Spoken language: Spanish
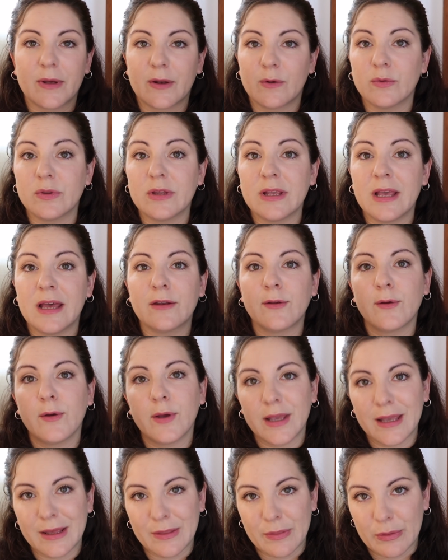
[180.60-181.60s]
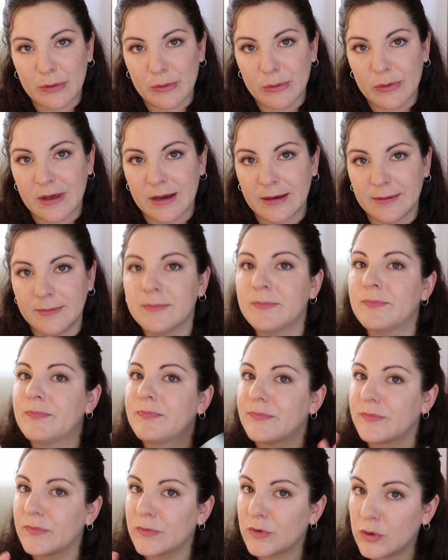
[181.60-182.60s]
para un diario en ciudad.
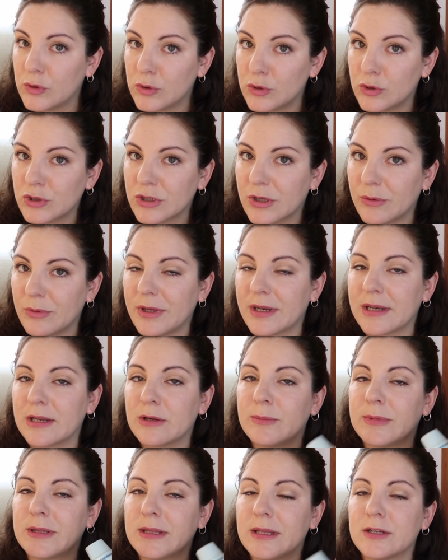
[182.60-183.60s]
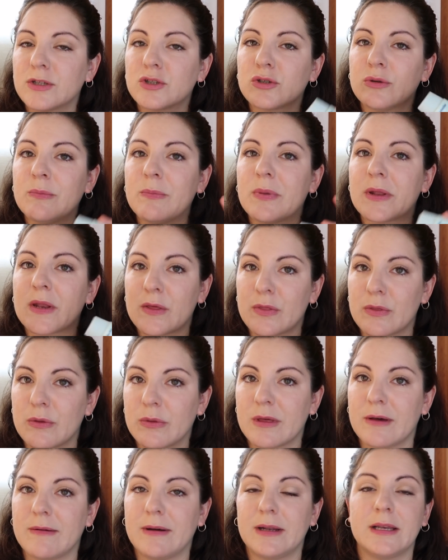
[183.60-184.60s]
Todos los que voy a recomendar son para
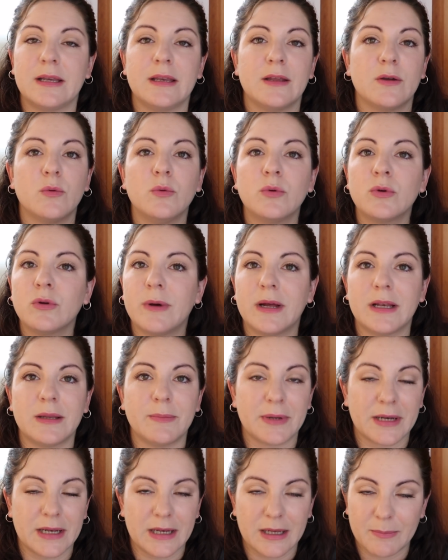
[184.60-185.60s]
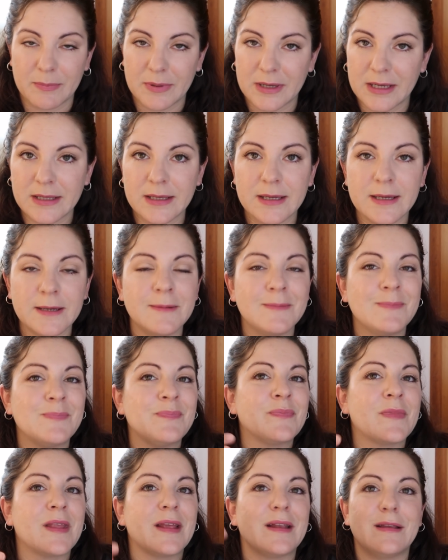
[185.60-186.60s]
ciudad, ¿vale? Ninguno vale para la playa,
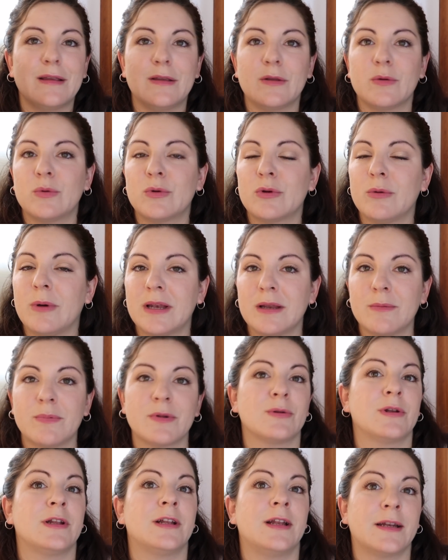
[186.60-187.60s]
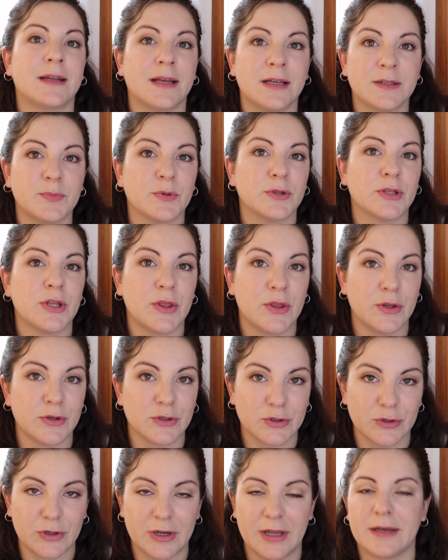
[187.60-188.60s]
ni ninguno vale para una larga
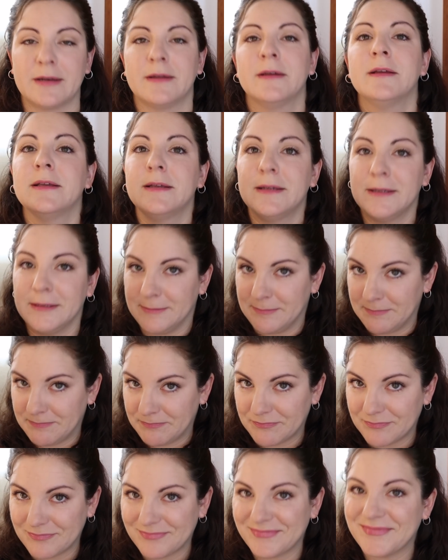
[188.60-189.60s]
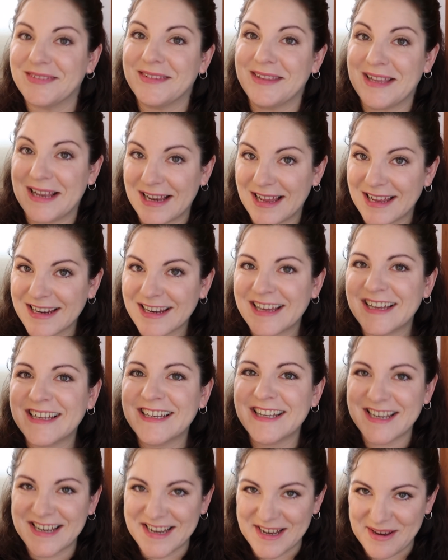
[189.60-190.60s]
exposición solar. Ni
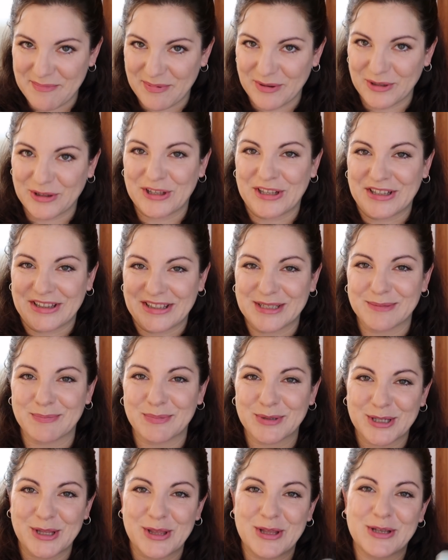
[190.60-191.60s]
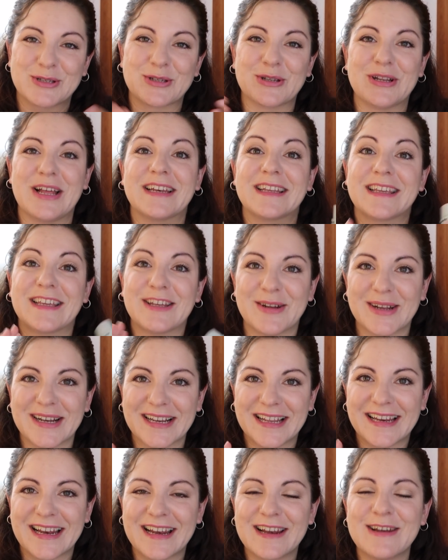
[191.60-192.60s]
larga ni potente exposición solar. Quiero
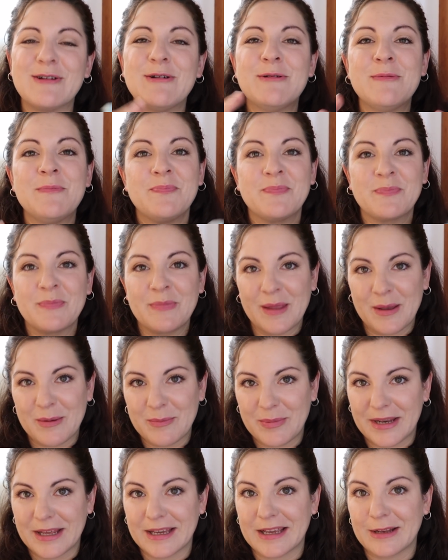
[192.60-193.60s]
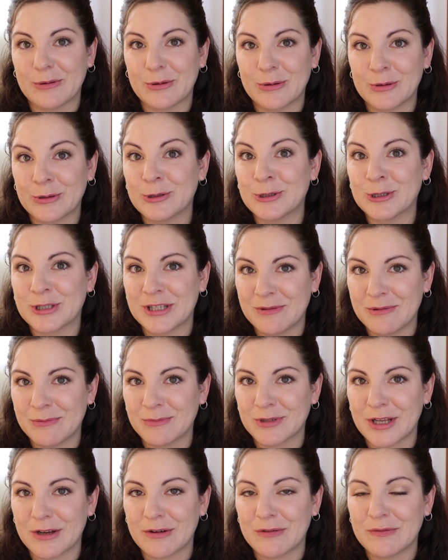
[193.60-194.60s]
aclararlo para que luego no nos
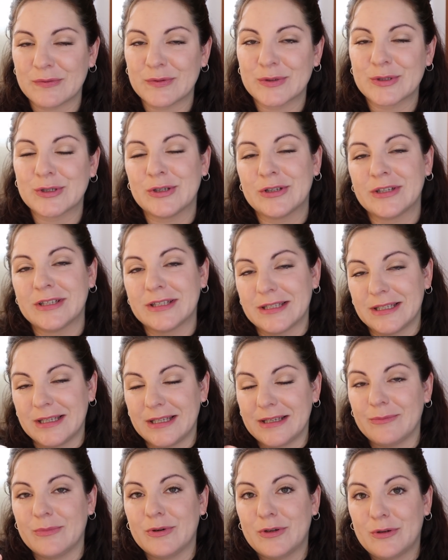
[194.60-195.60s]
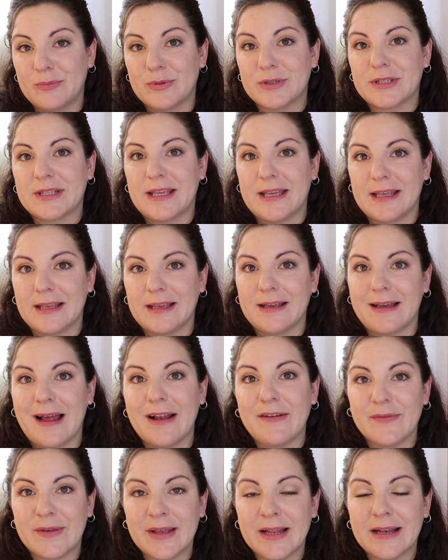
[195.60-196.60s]
llevemos a confusiones y bueno, pues que
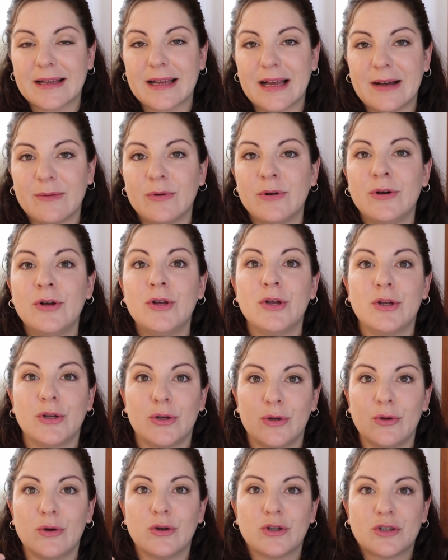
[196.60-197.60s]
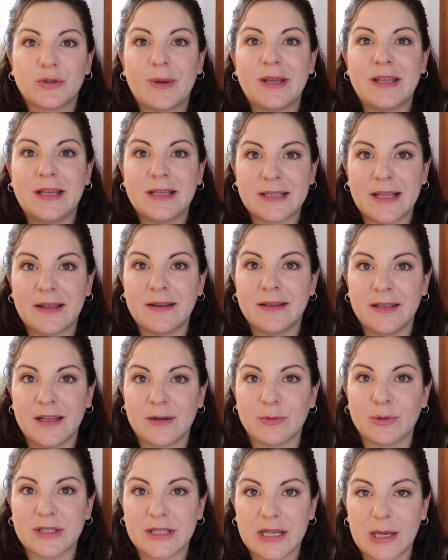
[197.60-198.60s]
al fin y al cabo no os vayáis a
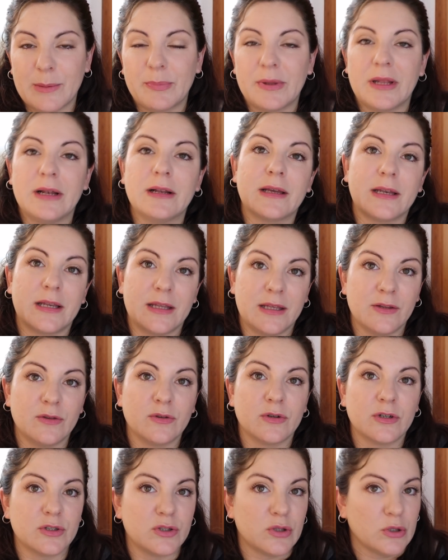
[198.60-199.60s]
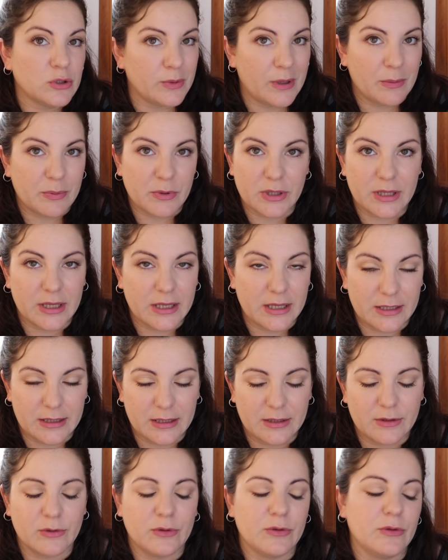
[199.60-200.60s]
dañar vuestra piel creyendo que esto os va a proteger
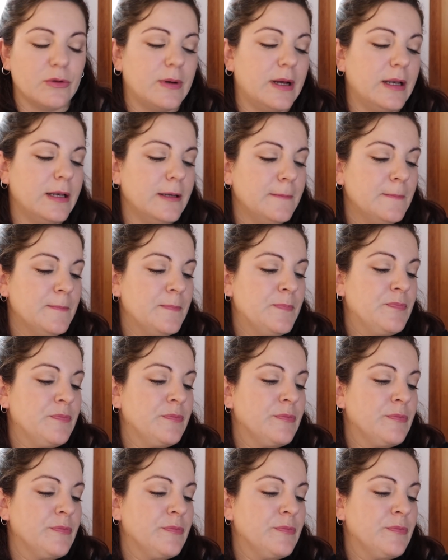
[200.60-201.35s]
de todo, ¿vale?